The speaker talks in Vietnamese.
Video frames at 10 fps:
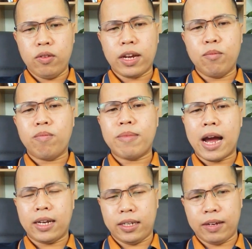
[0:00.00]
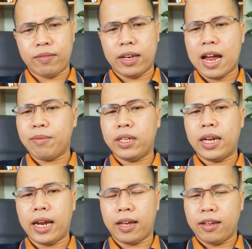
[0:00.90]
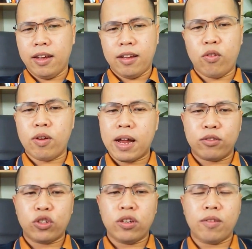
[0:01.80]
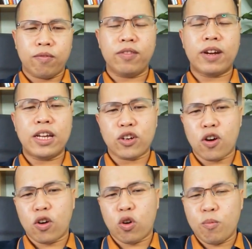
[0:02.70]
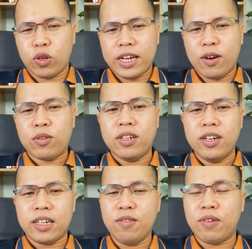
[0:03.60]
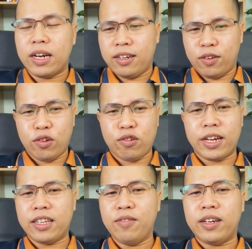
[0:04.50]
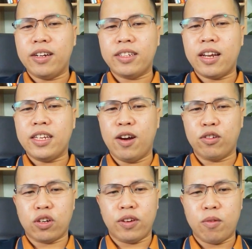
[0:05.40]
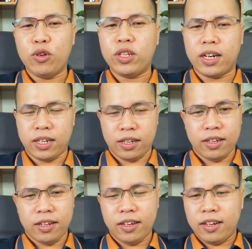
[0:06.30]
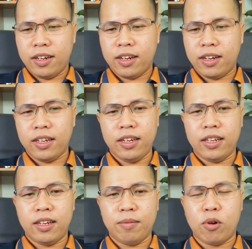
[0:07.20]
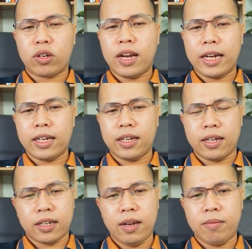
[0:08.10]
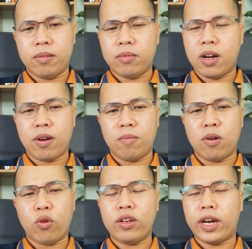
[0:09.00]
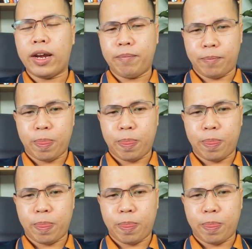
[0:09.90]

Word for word: như anh muốn bán thì anh phải làm như thế này này, lúc ấy bạn xuất hiện với vai trò của một nhà đầu tư, nhà tư vấn, nó dễ tư vấn hơn rất là nhiều so với ông môi giới. Thì một là anh ký hợp đồng độc quyền cho em,